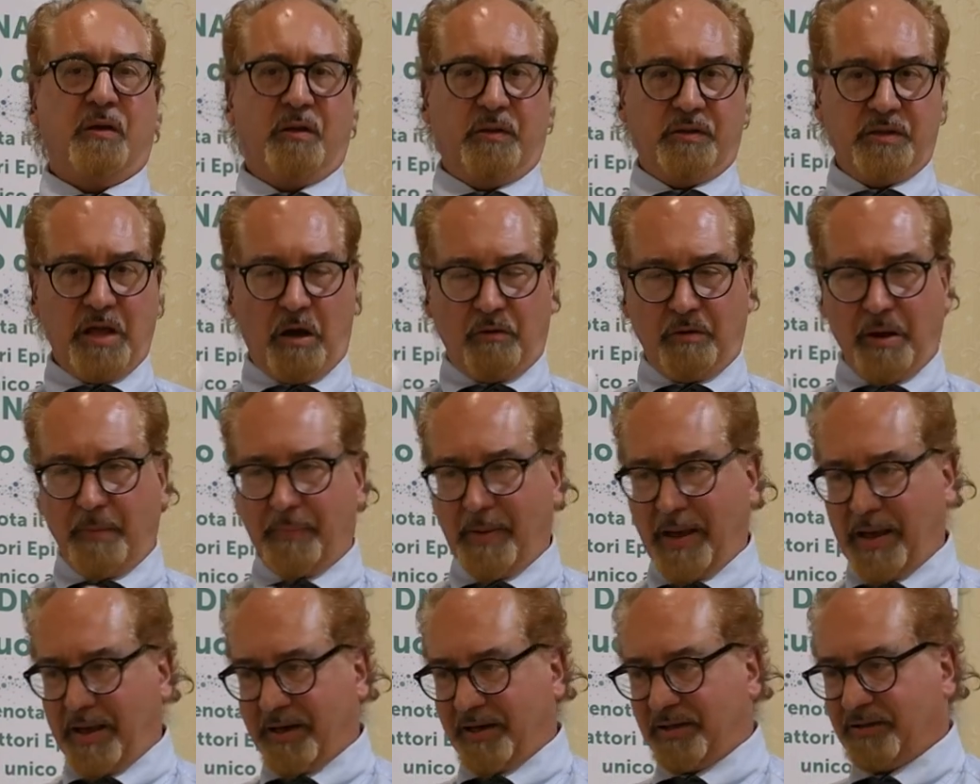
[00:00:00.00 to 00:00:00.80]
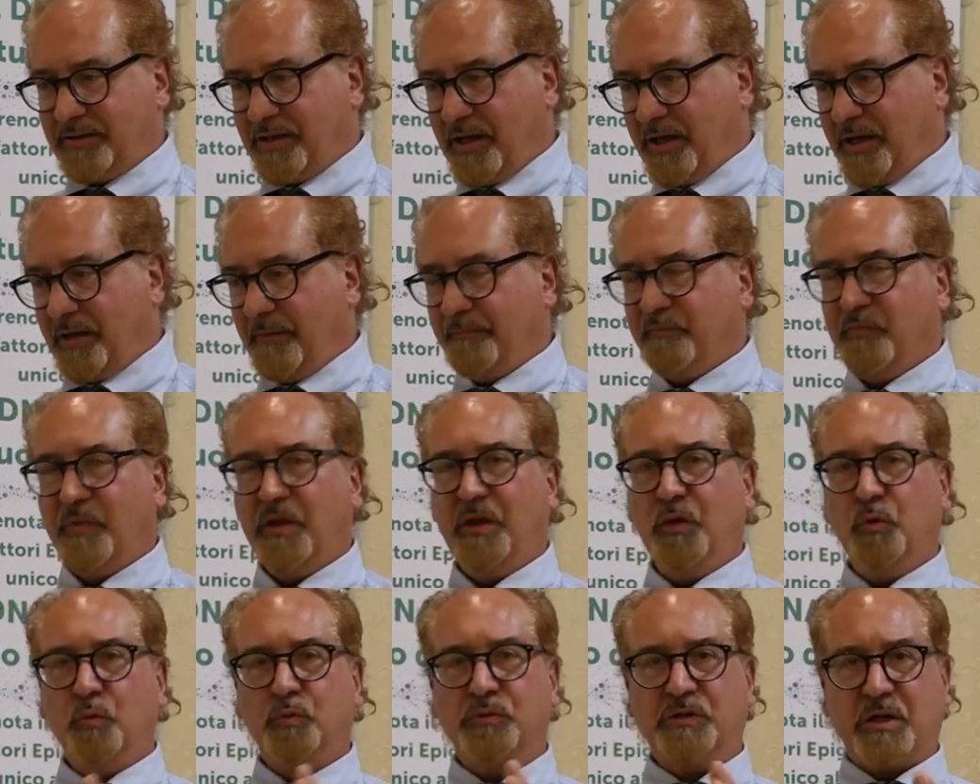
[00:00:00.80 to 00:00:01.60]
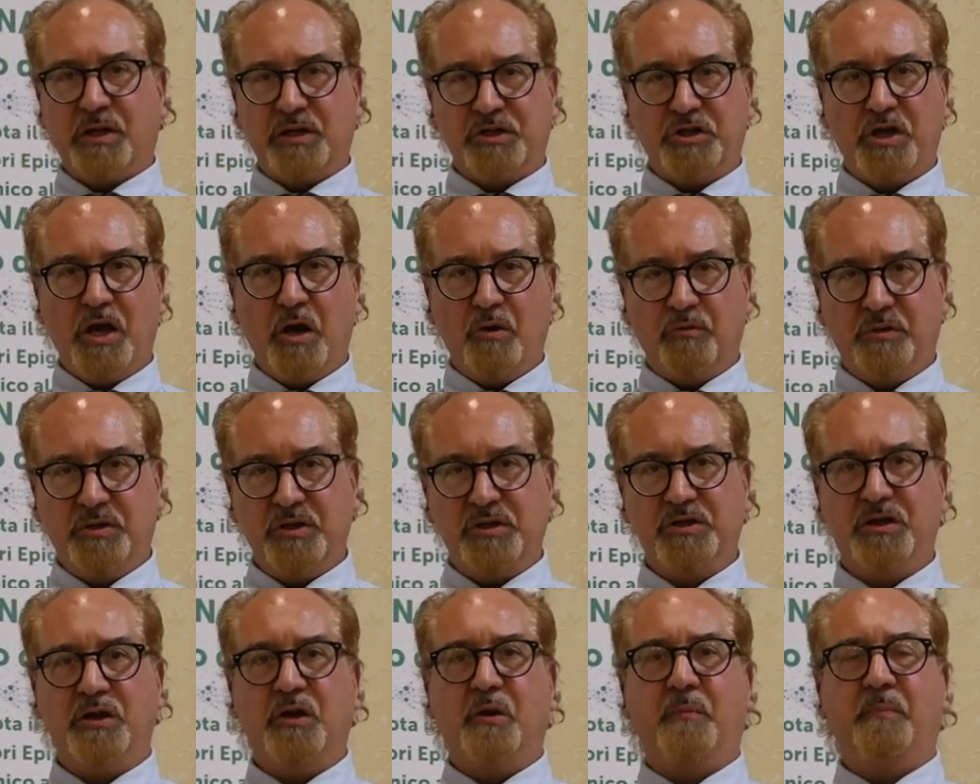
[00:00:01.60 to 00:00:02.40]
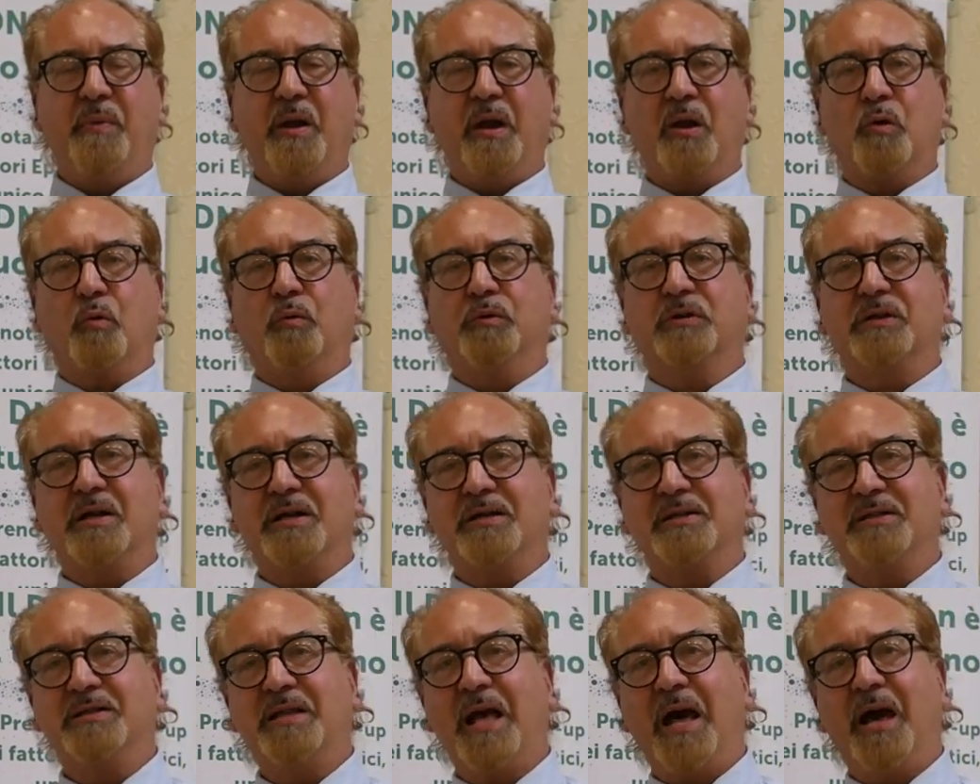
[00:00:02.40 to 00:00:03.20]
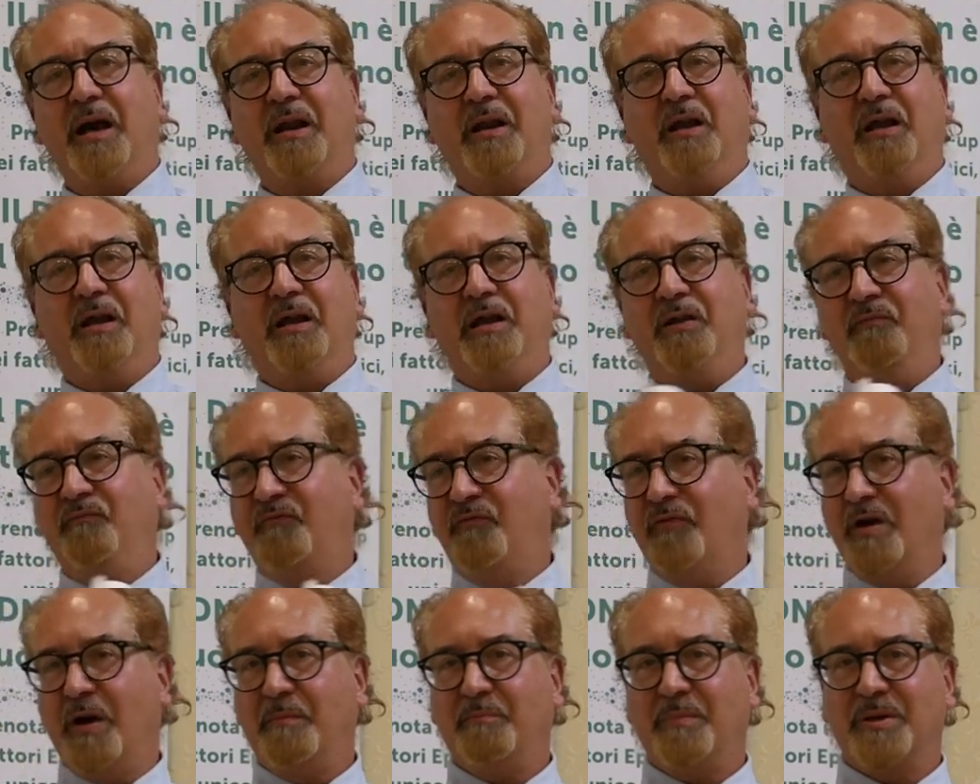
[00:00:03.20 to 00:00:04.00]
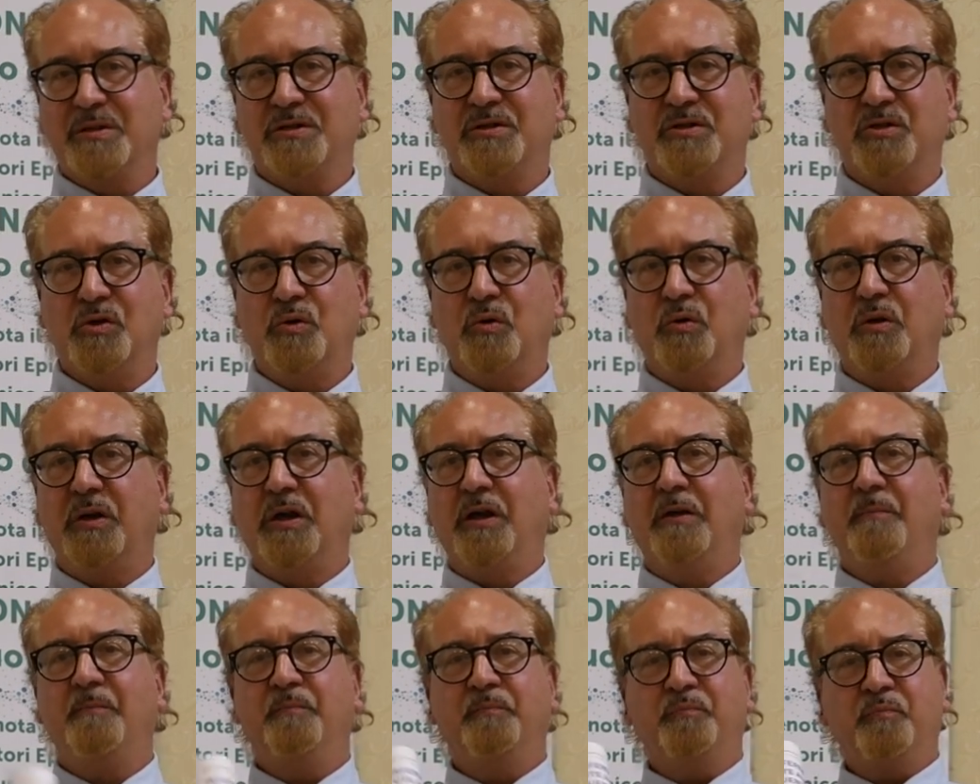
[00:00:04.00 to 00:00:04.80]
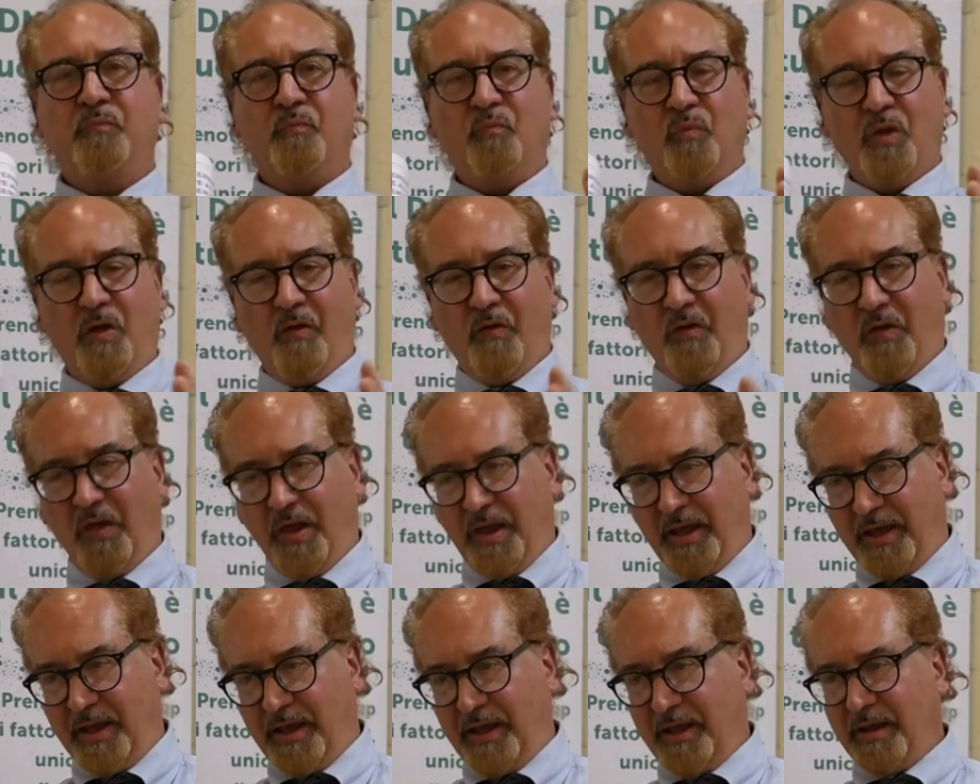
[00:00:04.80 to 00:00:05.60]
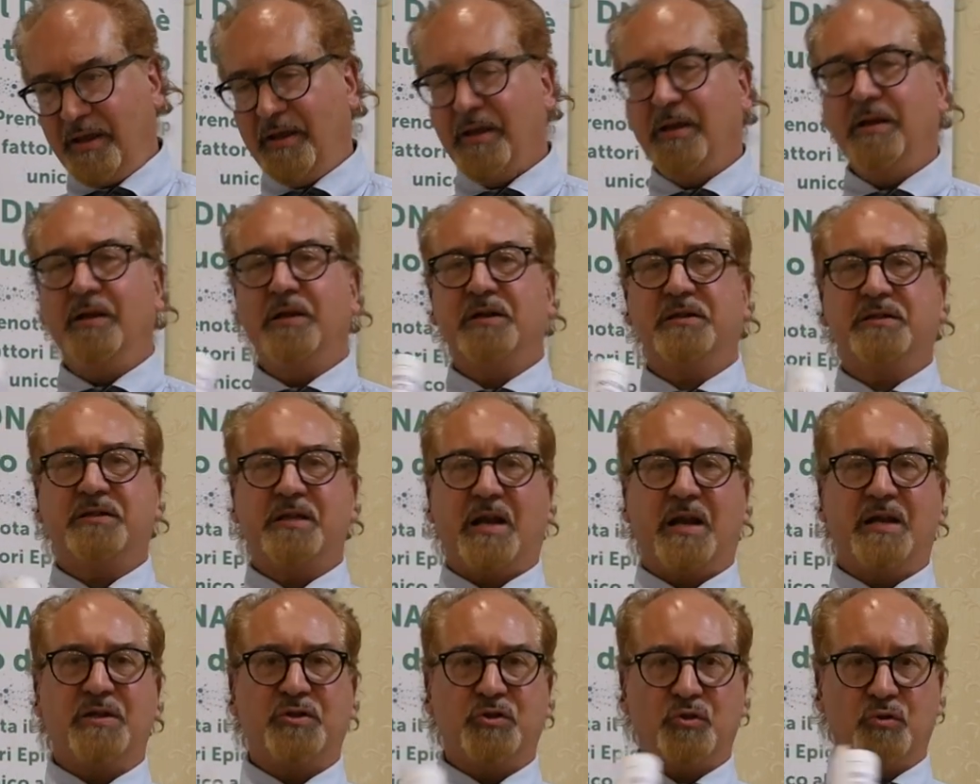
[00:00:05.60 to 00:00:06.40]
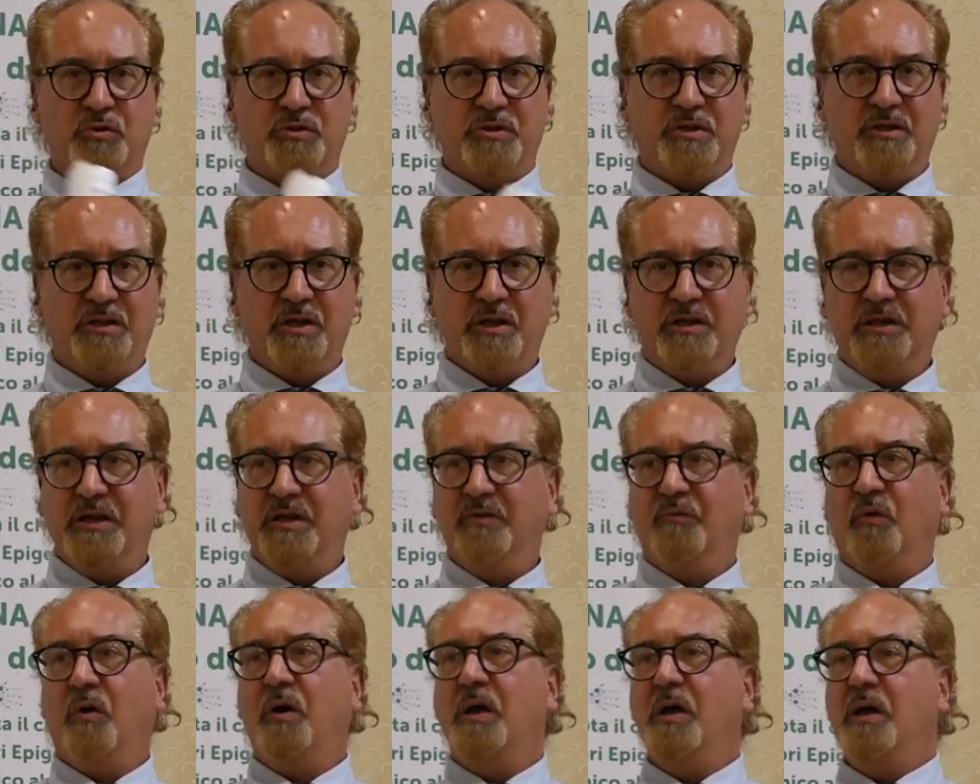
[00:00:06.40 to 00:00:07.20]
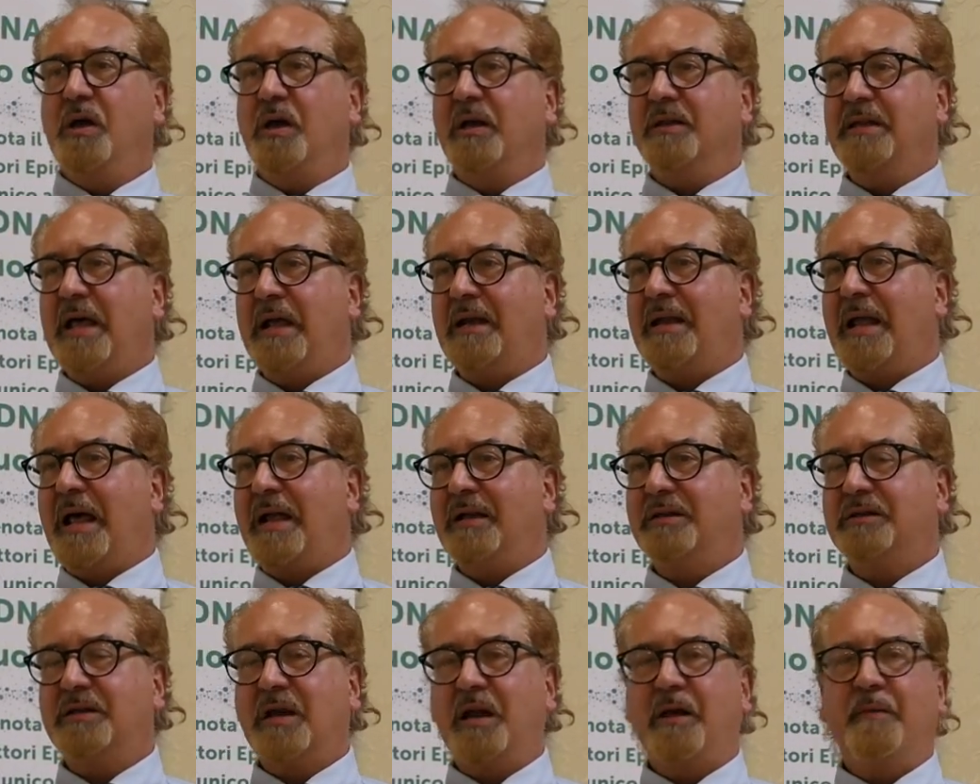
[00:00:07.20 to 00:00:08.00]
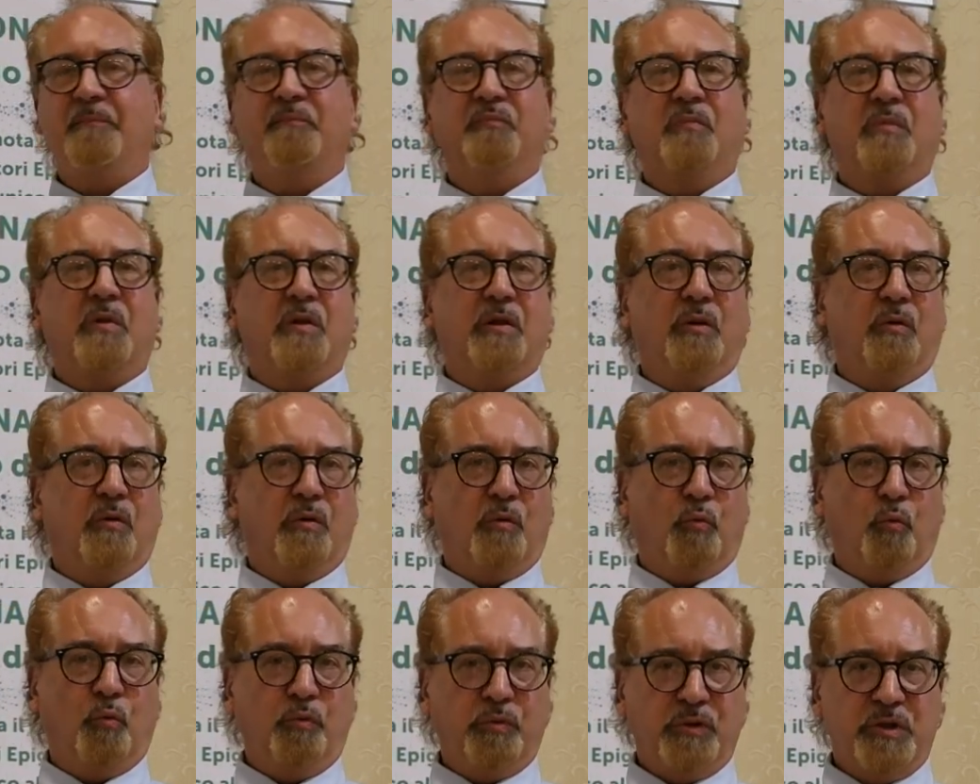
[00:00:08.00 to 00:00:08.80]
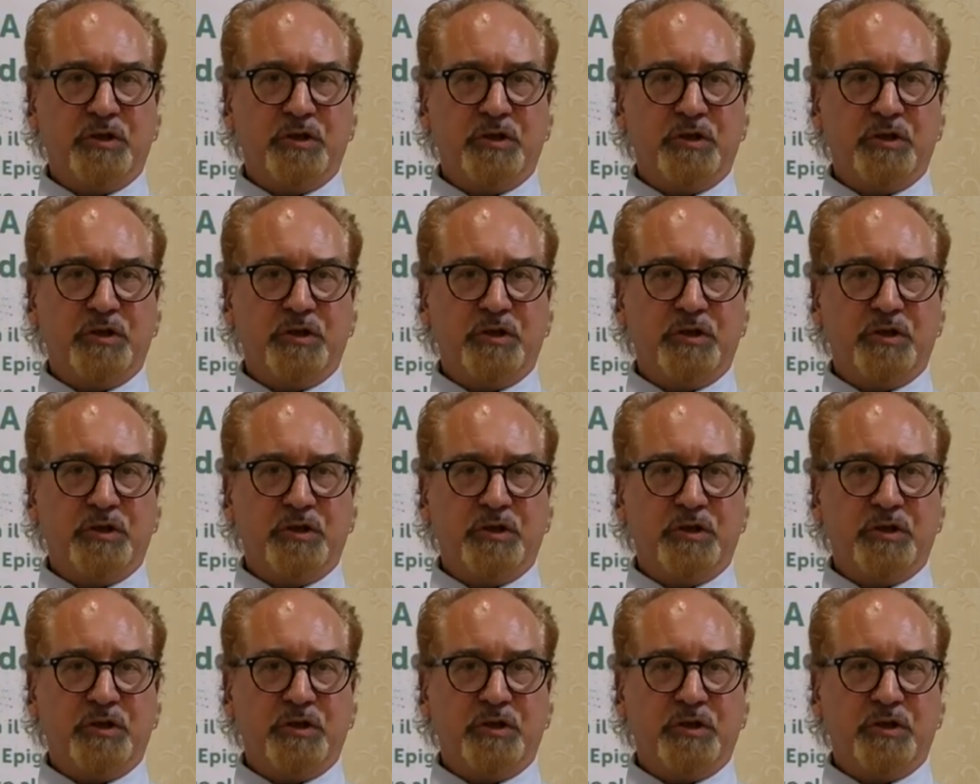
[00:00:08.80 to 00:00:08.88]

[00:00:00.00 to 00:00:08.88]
da una parte i nutraceutici per contrastare infiammazione e stress ossidativo, dall'altra un